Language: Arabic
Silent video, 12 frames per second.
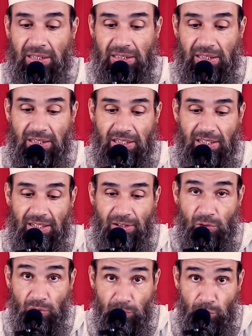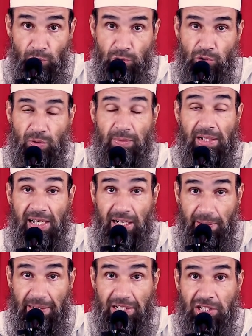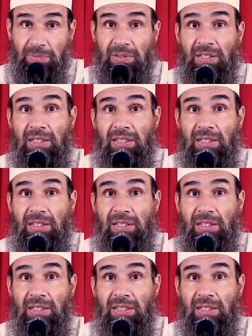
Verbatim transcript: يعني الرموش ومن الحواجب